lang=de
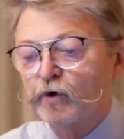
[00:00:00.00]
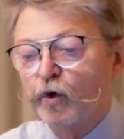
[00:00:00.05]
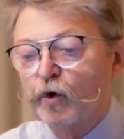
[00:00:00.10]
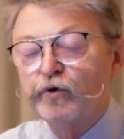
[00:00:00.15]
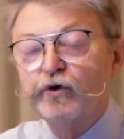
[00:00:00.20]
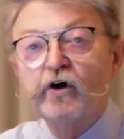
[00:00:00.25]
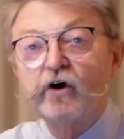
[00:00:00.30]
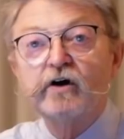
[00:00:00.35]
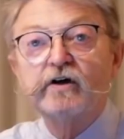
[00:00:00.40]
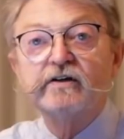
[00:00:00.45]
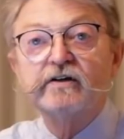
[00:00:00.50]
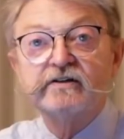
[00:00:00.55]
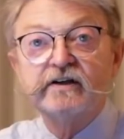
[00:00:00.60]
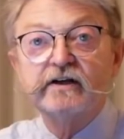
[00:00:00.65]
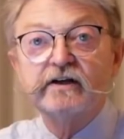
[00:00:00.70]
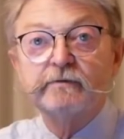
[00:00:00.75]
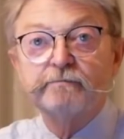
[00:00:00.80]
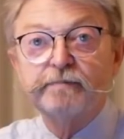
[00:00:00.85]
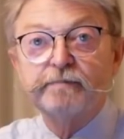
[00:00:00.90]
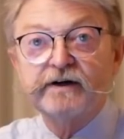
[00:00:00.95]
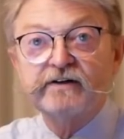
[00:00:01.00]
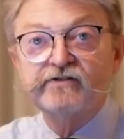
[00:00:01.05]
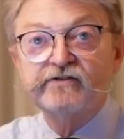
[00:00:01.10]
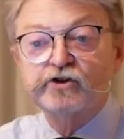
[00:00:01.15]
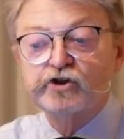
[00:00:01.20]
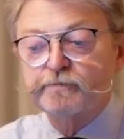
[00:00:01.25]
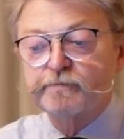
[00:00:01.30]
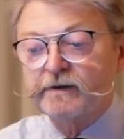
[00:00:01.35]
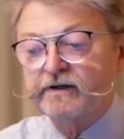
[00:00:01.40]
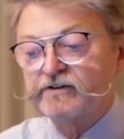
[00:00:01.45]
oder deren
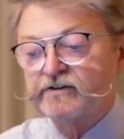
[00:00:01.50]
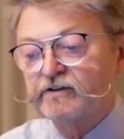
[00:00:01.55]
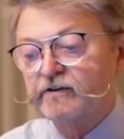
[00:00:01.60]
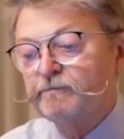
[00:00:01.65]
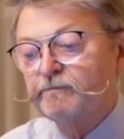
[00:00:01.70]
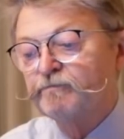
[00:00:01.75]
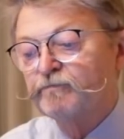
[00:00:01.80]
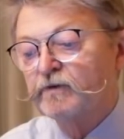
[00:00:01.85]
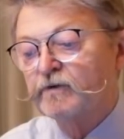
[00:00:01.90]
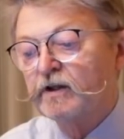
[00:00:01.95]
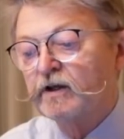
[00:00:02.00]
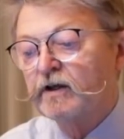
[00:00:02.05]
Pressesprecher,